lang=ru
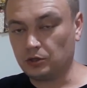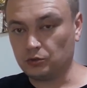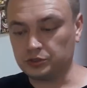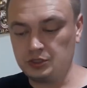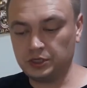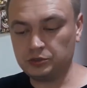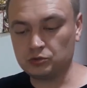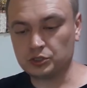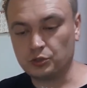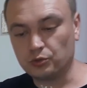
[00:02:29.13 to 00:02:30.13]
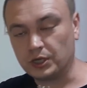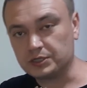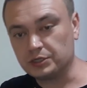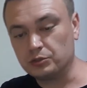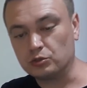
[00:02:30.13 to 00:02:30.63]
Но здесь уже у
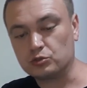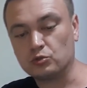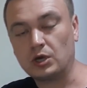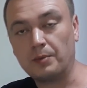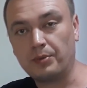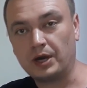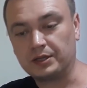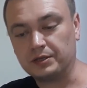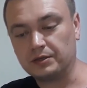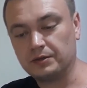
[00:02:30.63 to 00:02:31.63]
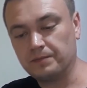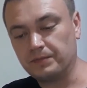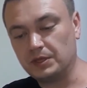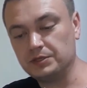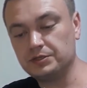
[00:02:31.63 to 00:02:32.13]
нас идет сухопарник
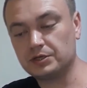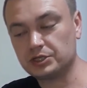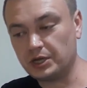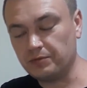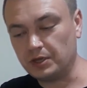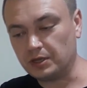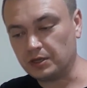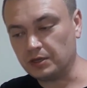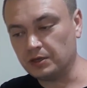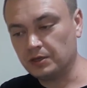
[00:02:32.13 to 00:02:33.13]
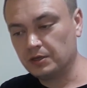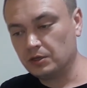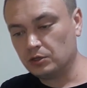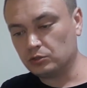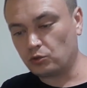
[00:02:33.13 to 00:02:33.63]
из нержавейки.
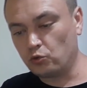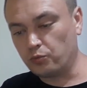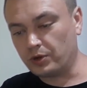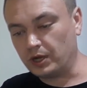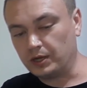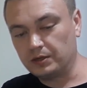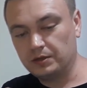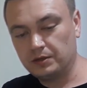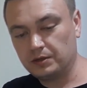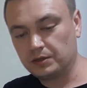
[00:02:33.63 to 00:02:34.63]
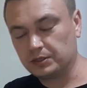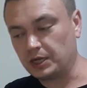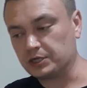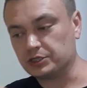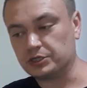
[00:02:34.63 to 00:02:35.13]
Трубка
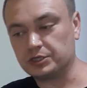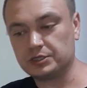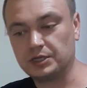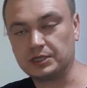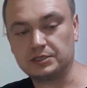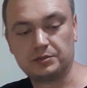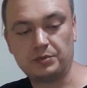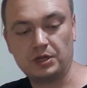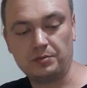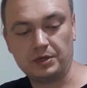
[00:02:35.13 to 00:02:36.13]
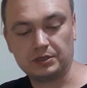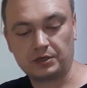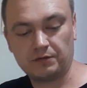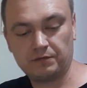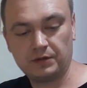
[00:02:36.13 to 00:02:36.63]
также 16
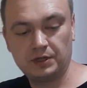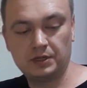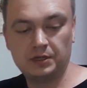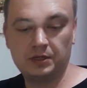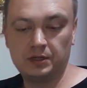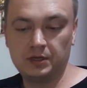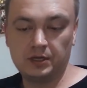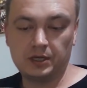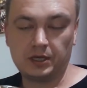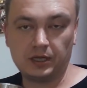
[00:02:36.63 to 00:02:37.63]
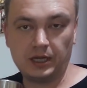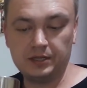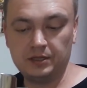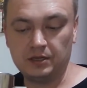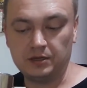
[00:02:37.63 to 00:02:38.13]
миллиметров.
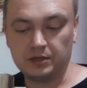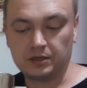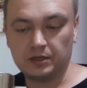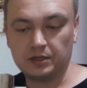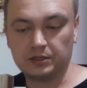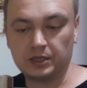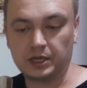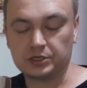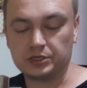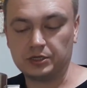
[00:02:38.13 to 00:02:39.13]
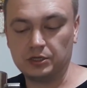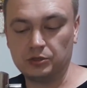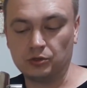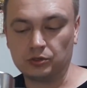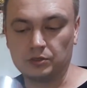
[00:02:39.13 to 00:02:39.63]
Холодильник также
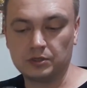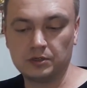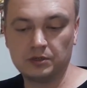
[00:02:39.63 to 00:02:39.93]
идет